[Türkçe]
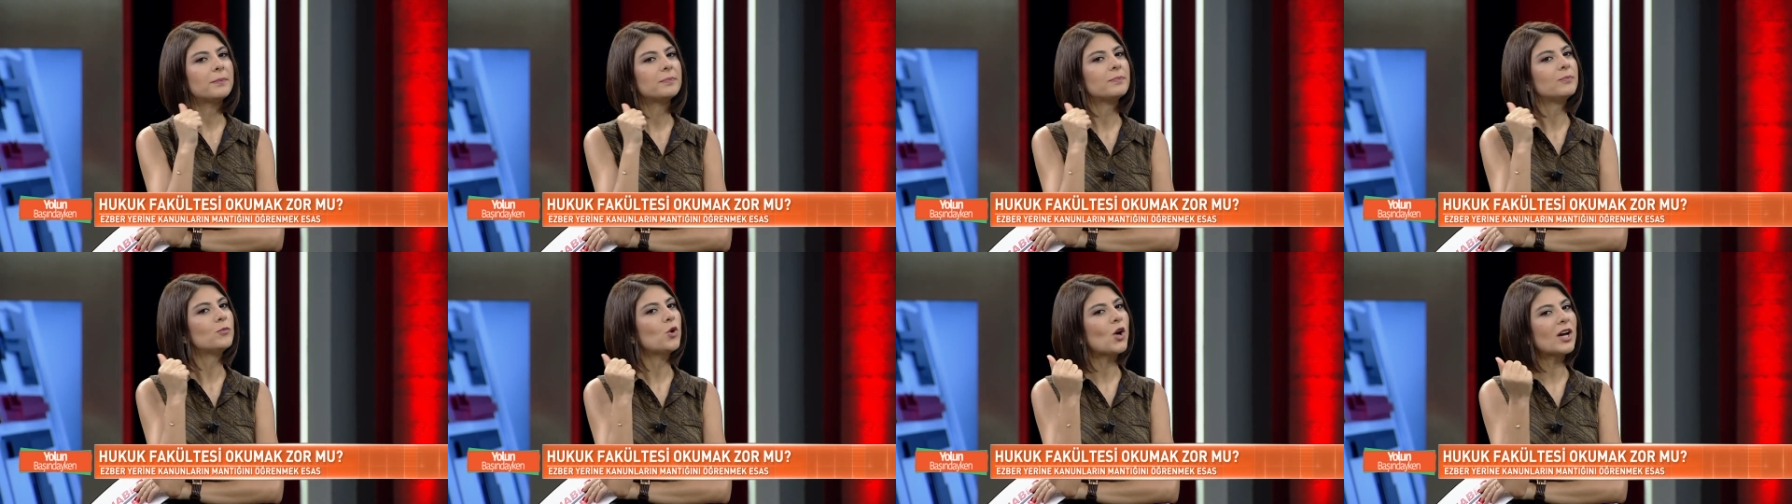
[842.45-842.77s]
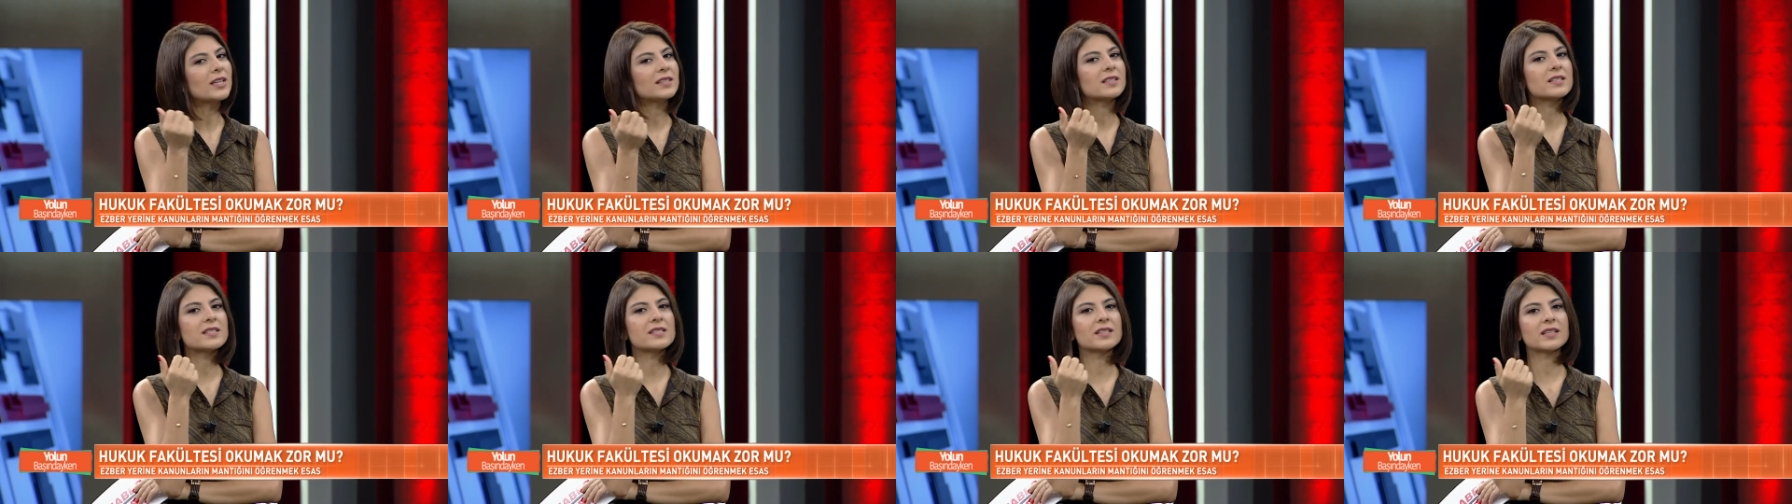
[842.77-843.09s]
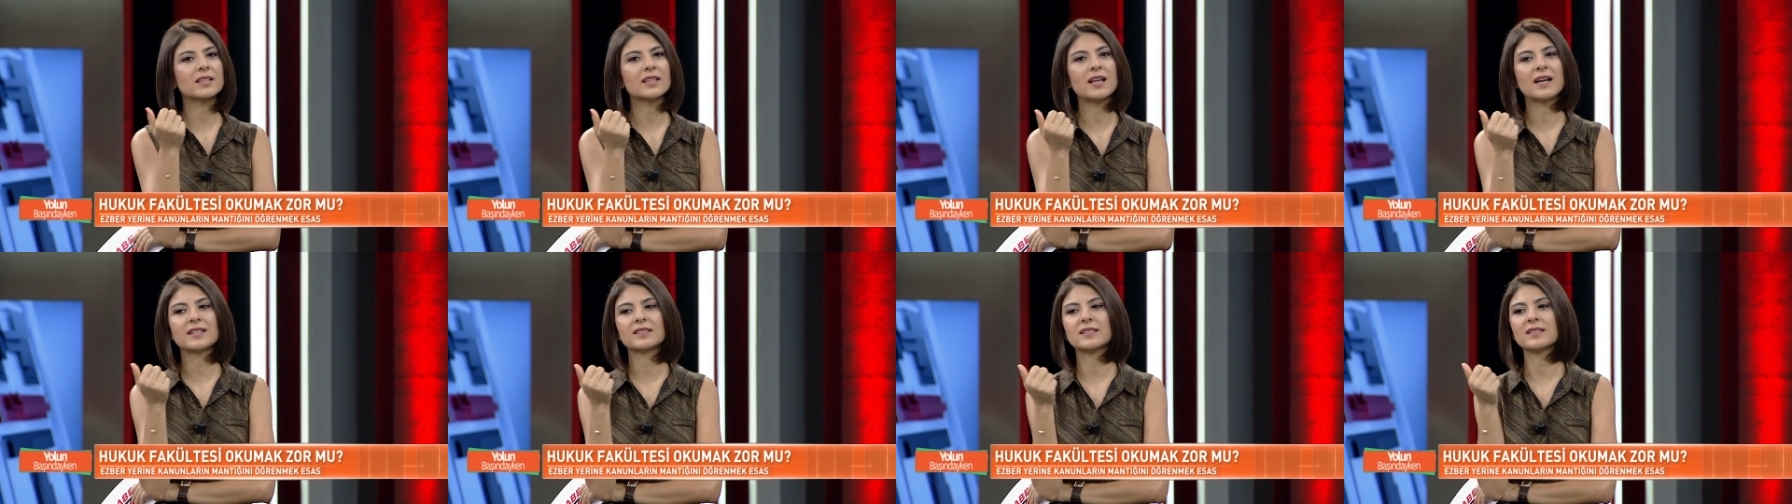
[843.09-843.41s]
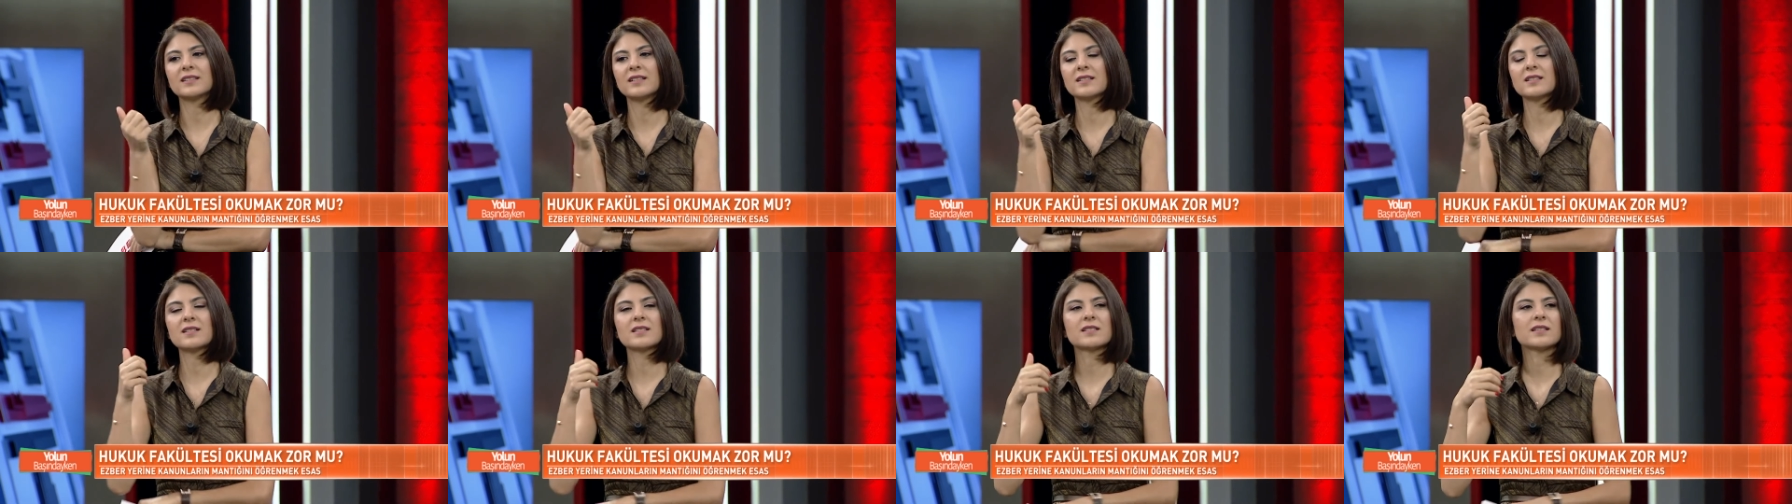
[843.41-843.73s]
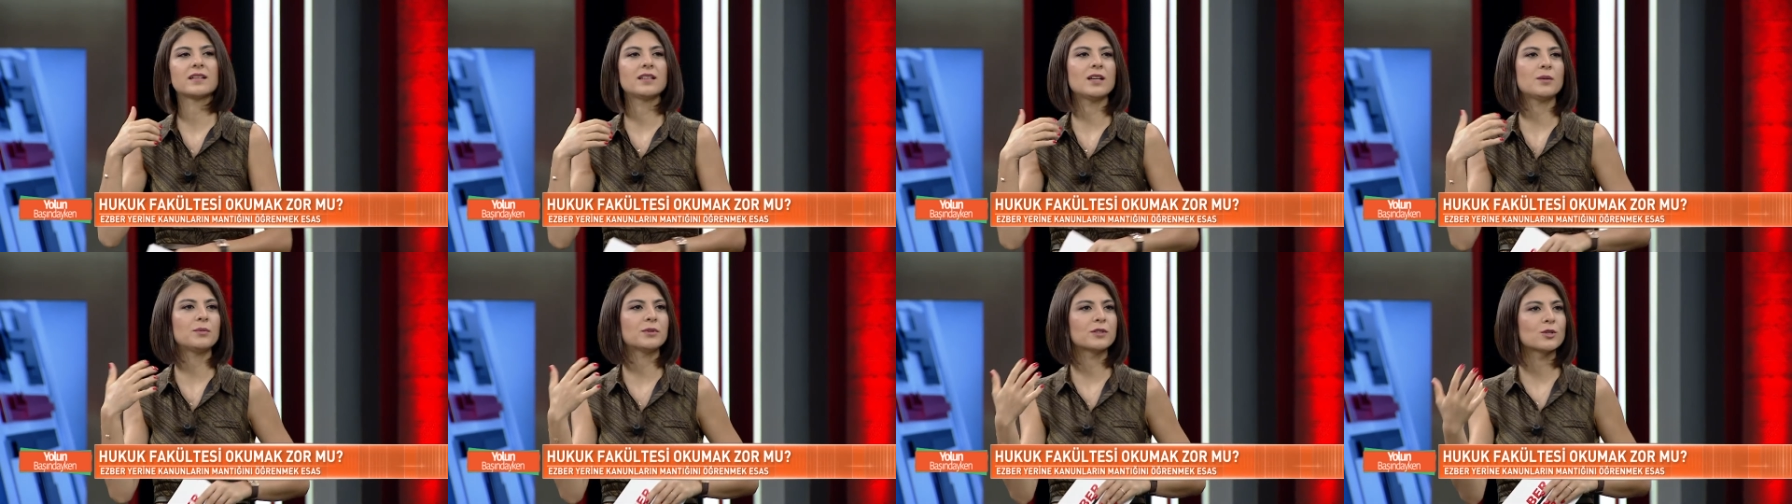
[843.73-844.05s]
mühendisliklerde deriz ya
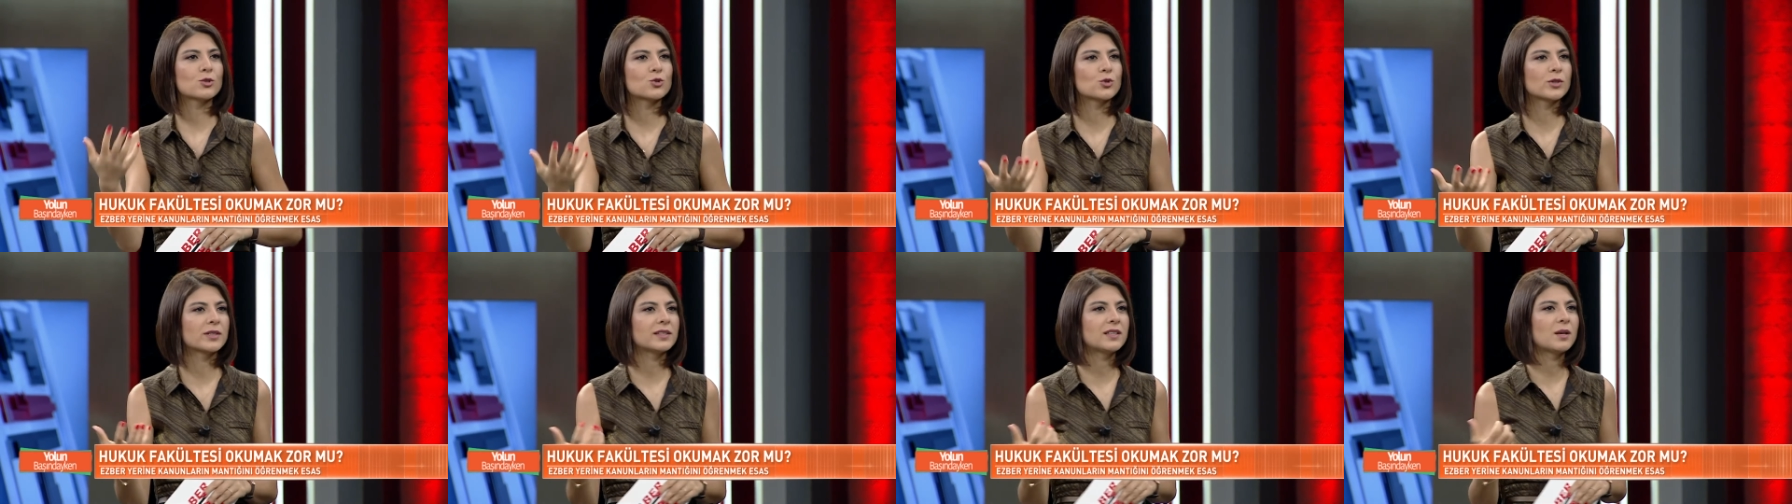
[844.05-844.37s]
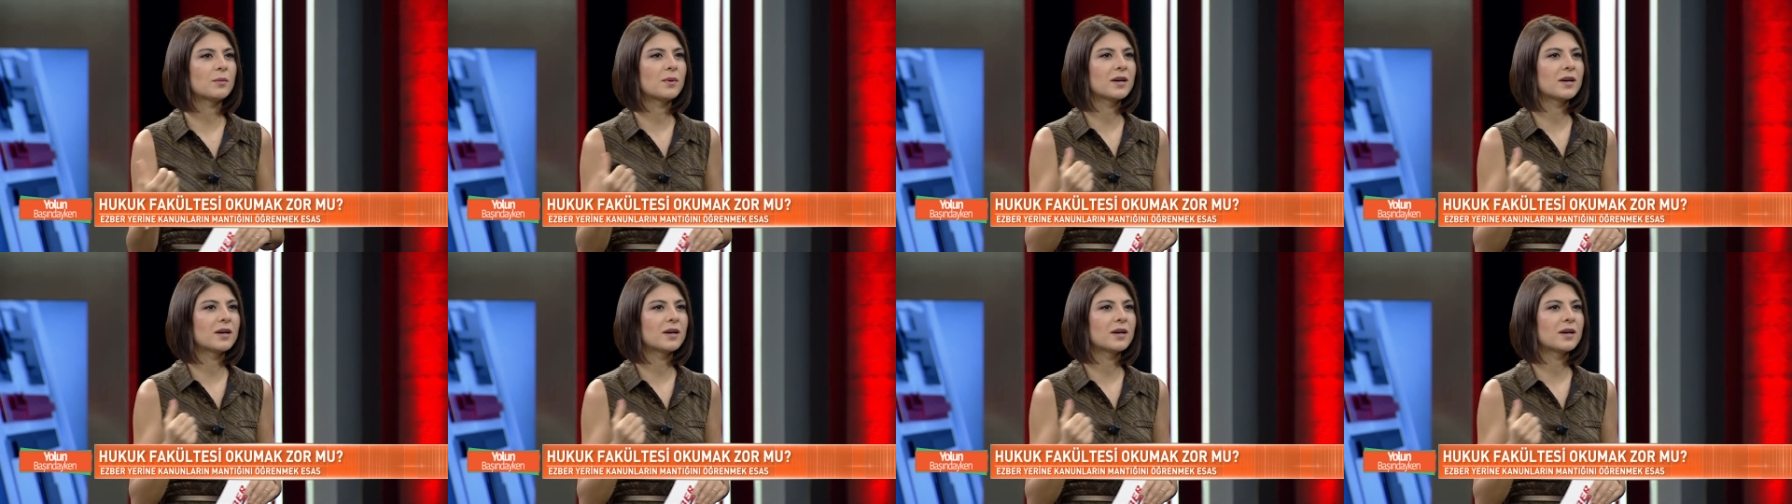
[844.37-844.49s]
laboratuvarına